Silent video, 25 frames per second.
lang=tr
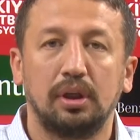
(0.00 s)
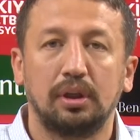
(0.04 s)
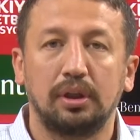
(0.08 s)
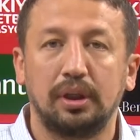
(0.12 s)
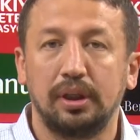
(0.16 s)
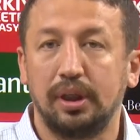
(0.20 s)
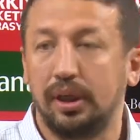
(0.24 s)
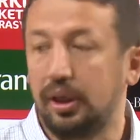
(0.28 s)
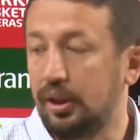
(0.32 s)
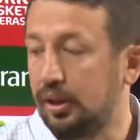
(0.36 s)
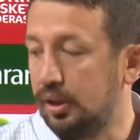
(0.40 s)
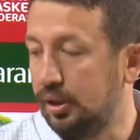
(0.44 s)

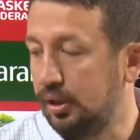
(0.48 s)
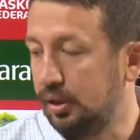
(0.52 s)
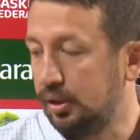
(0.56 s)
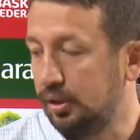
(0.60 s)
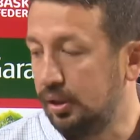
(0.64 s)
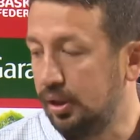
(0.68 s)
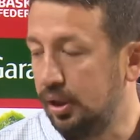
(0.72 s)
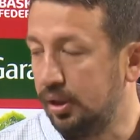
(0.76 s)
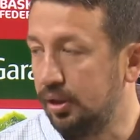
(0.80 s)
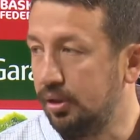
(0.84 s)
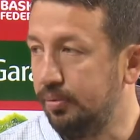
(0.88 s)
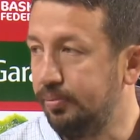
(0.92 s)
gerek
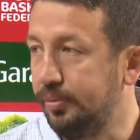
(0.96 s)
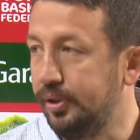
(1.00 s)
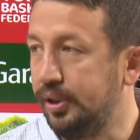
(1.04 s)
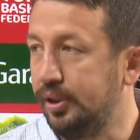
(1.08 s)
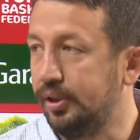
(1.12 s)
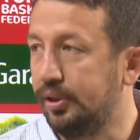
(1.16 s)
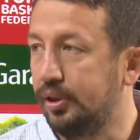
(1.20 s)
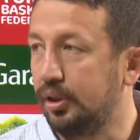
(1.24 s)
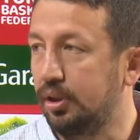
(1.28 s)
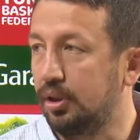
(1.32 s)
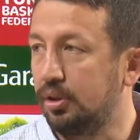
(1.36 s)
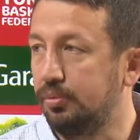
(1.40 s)
kadın
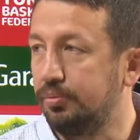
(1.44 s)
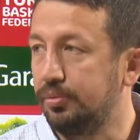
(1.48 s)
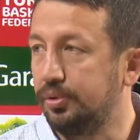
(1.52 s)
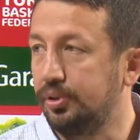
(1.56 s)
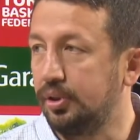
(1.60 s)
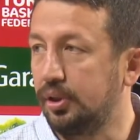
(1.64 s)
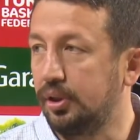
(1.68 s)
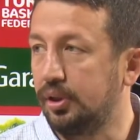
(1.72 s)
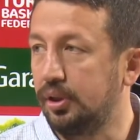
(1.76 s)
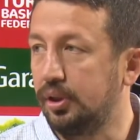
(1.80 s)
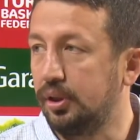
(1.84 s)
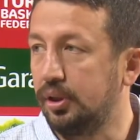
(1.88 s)
milli
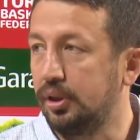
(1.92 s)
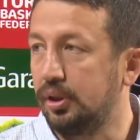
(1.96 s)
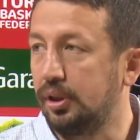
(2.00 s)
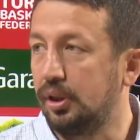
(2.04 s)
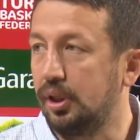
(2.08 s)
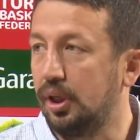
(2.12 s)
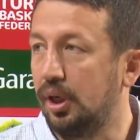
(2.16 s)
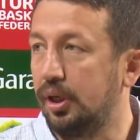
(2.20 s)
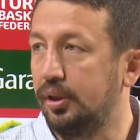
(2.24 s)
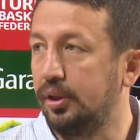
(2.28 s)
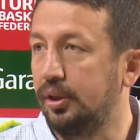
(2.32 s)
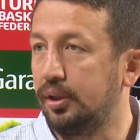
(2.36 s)
takımımızdaki
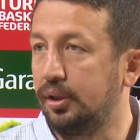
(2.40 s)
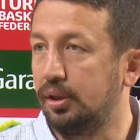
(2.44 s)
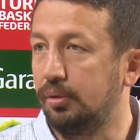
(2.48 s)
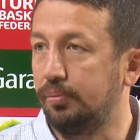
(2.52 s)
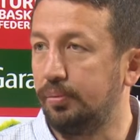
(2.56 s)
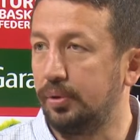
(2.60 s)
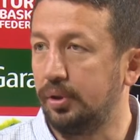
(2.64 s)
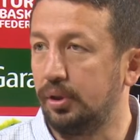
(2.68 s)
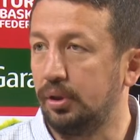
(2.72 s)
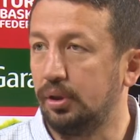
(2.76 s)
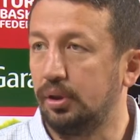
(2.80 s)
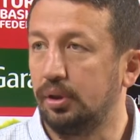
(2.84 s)
İlayda
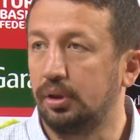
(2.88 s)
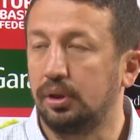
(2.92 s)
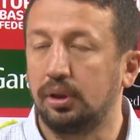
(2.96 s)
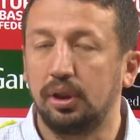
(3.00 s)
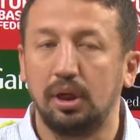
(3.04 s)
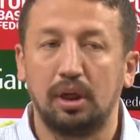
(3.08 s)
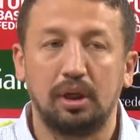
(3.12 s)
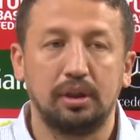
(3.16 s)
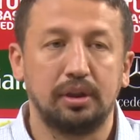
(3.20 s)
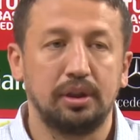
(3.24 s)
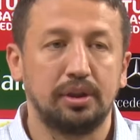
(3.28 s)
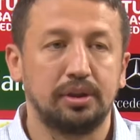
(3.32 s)
gibi
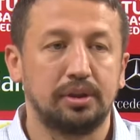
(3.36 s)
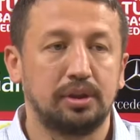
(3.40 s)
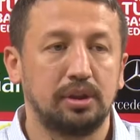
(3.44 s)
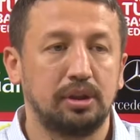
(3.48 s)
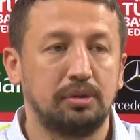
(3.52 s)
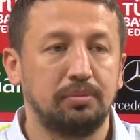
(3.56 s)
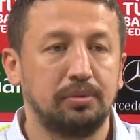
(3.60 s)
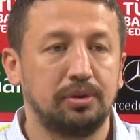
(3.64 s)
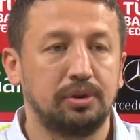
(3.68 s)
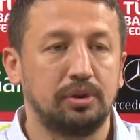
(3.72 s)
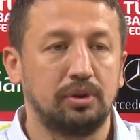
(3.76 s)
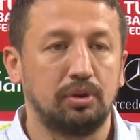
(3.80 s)

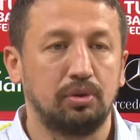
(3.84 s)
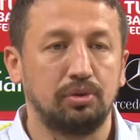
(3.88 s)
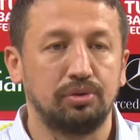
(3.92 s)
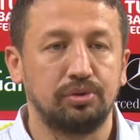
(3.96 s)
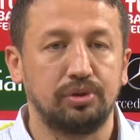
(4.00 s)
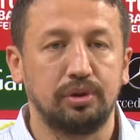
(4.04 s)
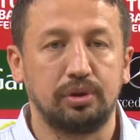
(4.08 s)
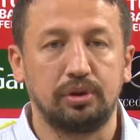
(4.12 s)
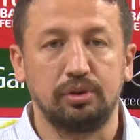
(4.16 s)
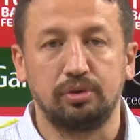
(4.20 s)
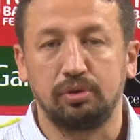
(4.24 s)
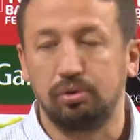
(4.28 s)
kardeşlerimizin
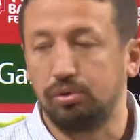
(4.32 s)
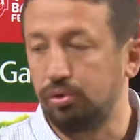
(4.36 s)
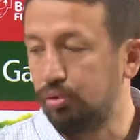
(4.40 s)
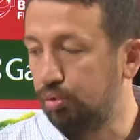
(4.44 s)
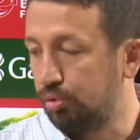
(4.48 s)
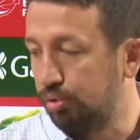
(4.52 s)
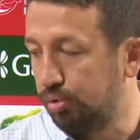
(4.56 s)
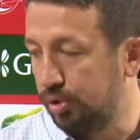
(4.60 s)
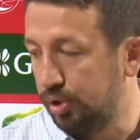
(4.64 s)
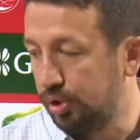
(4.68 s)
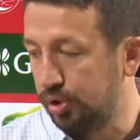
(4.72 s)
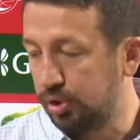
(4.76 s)

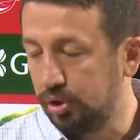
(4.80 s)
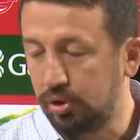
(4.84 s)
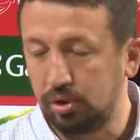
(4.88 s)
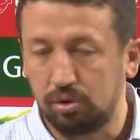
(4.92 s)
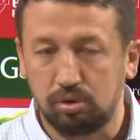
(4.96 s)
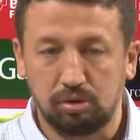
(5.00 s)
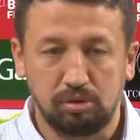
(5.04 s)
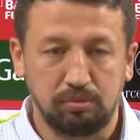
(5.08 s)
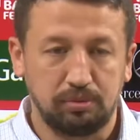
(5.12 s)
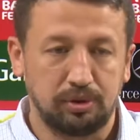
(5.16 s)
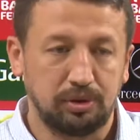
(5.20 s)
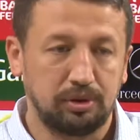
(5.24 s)
18-19
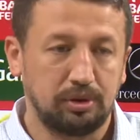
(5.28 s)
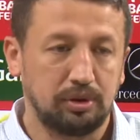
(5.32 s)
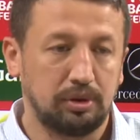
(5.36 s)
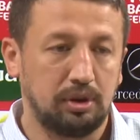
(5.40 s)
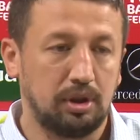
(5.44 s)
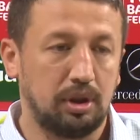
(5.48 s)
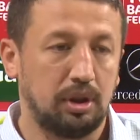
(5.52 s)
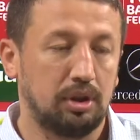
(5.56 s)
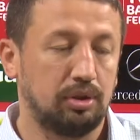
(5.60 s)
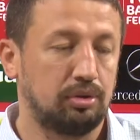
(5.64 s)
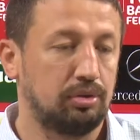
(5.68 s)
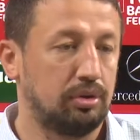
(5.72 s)
yaşında olması,
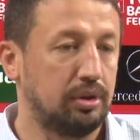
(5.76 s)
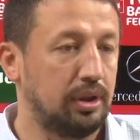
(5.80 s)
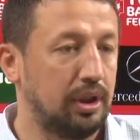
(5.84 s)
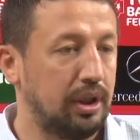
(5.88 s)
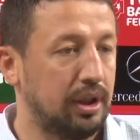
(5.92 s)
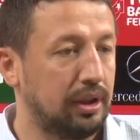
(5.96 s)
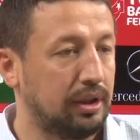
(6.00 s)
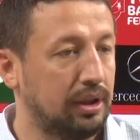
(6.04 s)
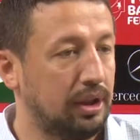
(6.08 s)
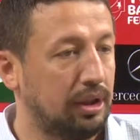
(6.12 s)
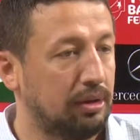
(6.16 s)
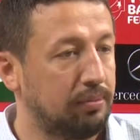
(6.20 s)
daha sonra
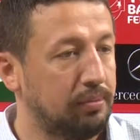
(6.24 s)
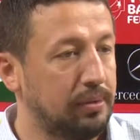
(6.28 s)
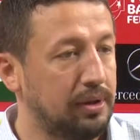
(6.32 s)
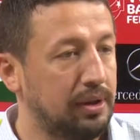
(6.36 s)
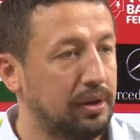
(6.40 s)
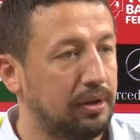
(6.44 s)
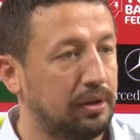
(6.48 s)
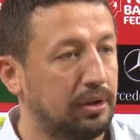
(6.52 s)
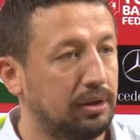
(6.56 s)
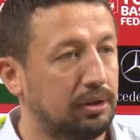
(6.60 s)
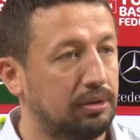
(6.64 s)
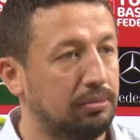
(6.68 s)
erkek
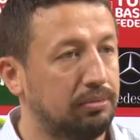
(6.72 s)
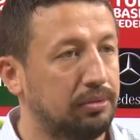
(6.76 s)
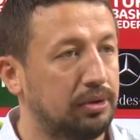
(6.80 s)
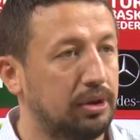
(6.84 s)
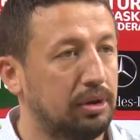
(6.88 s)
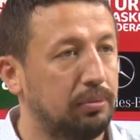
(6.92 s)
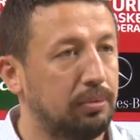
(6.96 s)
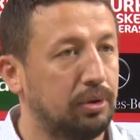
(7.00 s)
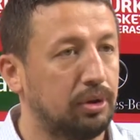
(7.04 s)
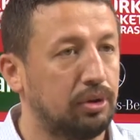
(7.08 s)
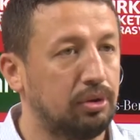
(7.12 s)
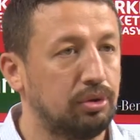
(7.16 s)
milli
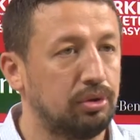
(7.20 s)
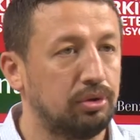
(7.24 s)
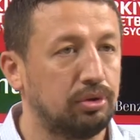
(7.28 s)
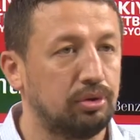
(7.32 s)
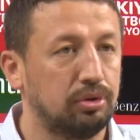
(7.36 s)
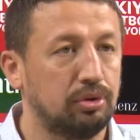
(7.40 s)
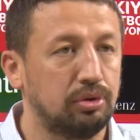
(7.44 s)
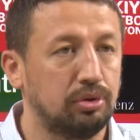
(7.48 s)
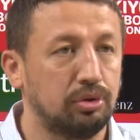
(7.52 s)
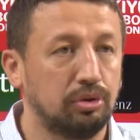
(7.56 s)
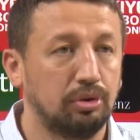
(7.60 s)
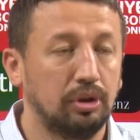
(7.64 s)
takımımıza
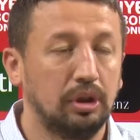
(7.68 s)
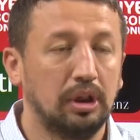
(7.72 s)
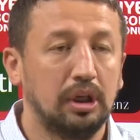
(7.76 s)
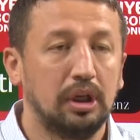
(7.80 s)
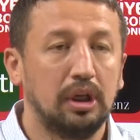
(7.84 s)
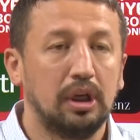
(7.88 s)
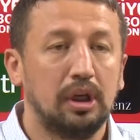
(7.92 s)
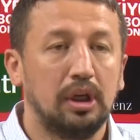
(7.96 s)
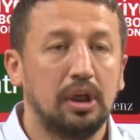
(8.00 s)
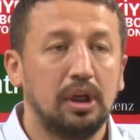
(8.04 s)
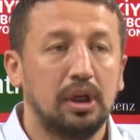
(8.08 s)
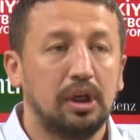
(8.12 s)
bakıyorsunuz
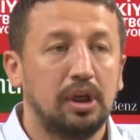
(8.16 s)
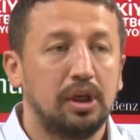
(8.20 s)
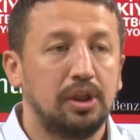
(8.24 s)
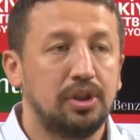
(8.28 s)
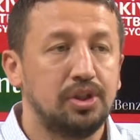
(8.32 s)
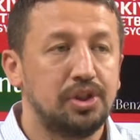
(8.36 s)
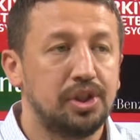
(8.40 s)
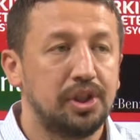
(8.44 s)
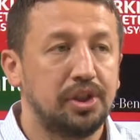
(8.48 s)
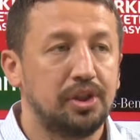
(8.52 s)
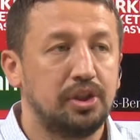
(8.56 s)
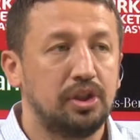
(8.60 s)

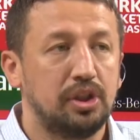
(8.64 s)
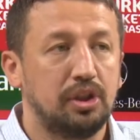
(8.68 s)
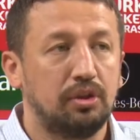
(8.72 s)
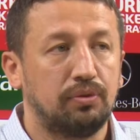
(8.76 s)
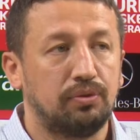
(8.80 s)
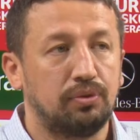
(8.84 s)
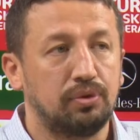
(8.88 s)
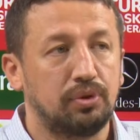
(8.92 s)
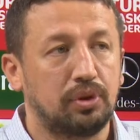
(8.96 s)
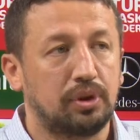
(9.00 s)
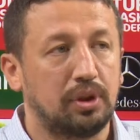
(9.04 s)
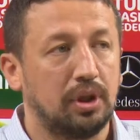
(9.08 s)
Cedi ile
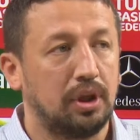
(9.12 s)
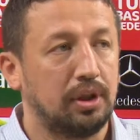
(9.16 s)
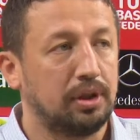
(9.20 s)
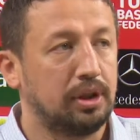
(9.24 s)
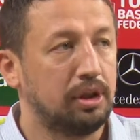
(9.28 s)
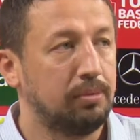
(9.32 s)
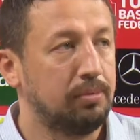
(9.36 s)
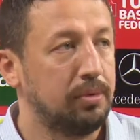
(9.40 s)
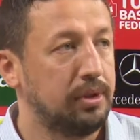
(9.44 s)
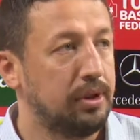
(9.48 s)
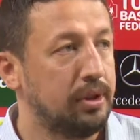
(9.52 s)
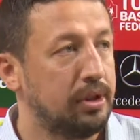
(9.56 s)
Furkan
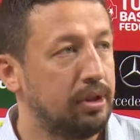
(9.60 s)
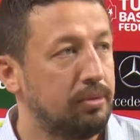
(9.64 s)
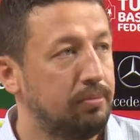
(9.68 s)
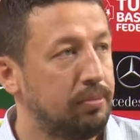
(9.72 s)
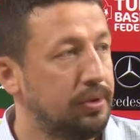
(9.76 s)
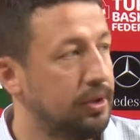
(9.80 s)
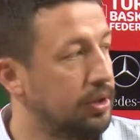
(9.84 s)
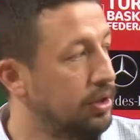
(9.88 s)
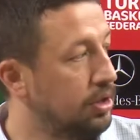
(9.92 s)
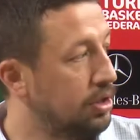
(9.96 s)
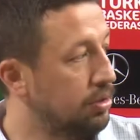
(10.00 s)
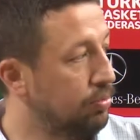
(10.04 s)
gibi 21-23
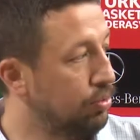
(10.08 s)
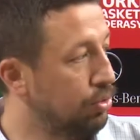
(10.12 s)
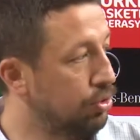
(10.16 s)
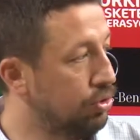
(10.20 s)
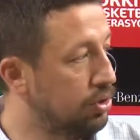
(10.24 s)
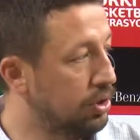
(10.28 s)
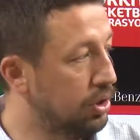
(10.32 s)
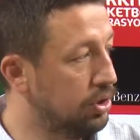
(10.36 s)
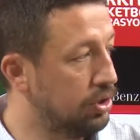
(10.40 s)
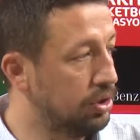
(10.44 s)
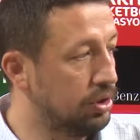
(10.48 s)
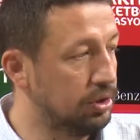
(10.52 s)

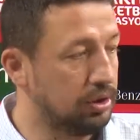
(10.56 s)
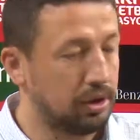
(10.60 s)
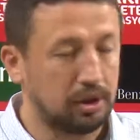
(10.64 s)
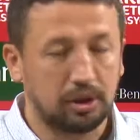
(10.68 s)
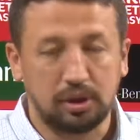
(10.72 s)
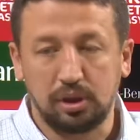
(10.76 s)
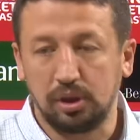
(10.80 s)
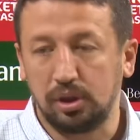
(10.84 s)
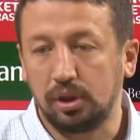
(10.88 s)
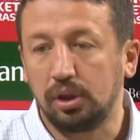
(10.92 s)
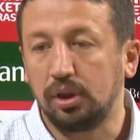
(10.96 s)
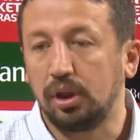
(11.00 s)

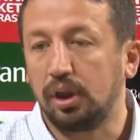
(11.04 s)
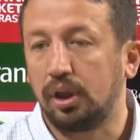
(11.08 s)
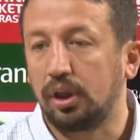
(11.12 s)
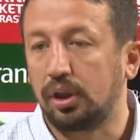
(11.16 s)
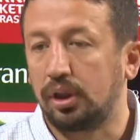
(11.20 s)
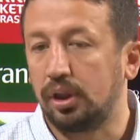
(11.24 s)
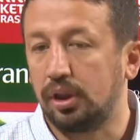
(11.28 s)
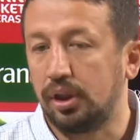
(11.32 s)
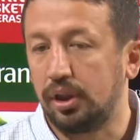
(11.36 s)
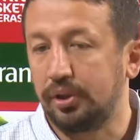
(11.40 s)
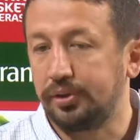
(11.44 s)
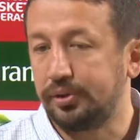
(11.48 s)
yaşındaki
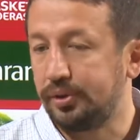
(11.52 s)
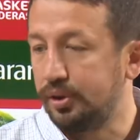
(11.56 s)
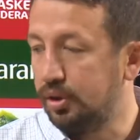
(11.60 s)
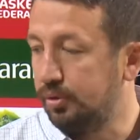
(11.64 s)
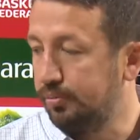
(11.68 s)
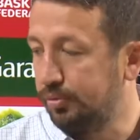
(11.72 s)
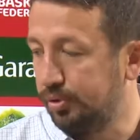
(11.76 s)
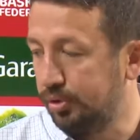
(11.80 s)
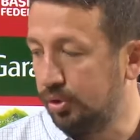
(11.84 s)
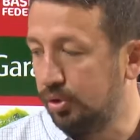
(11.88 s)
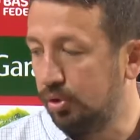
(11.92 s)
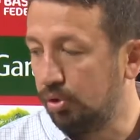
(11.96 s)

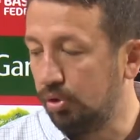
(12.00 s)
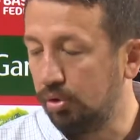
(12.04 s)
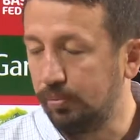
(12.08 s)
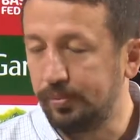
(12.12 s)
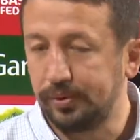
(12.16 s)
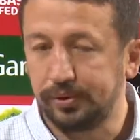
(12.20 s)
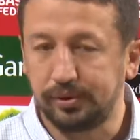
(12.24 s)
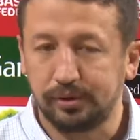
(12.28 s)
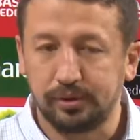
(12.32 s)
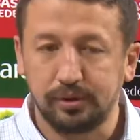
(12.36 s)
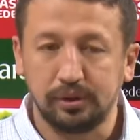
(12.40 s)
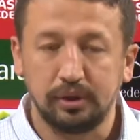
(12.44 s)
arkadaşlarımızın
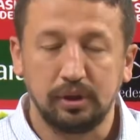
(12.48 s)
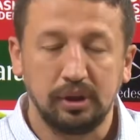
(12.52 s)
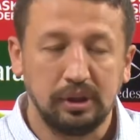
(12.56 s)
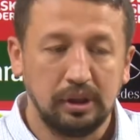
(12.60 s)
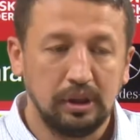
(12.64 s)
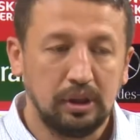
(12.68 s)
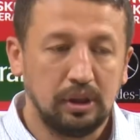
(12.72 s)
olması